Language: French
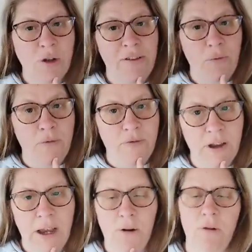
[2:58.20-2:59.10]
j'en ai vu
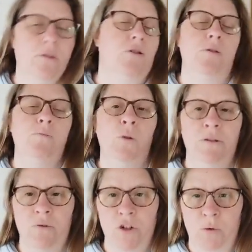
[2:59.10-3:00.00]
20. Alors,
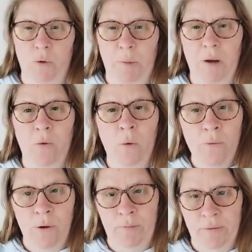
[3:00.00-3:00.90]
moi, ce que j'entends par
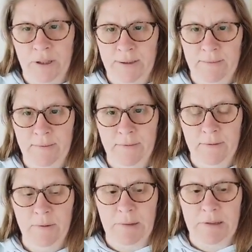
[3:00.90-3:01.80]
contemporain,
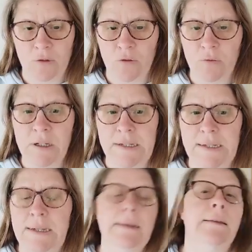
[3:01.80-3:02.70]
euh, que je vous le
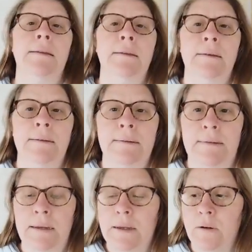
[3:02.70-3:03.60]
dis,
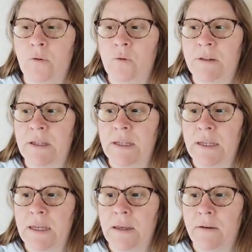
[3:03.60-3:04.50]
c'est euh, tout ce
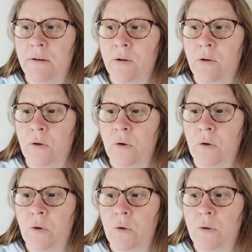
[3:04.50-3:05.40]
qui est
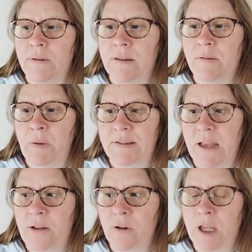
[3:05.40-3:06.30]
euh, ce qui se
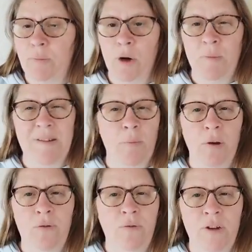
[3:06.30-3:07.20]
passe à notre époque, mais ça
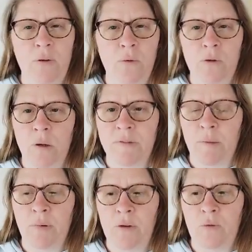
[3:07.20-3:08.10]
peut être du feel good, comme
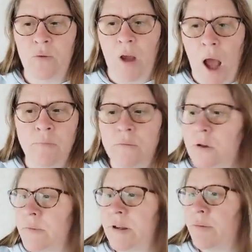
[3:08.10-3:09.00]
ça peut être du
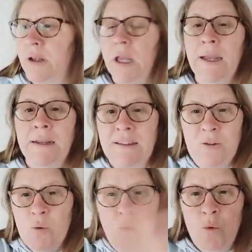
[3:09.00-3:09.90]
drame, comme ça peut être.
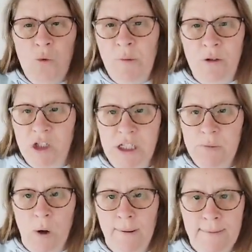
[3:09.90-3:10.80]
C'est tout, mélangé
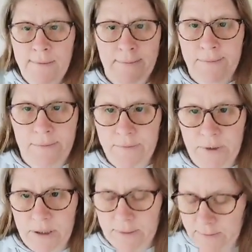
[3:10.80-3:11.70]
chez moi. Hein.
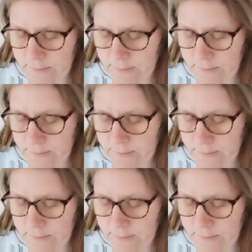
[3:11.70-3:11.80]
Voilà.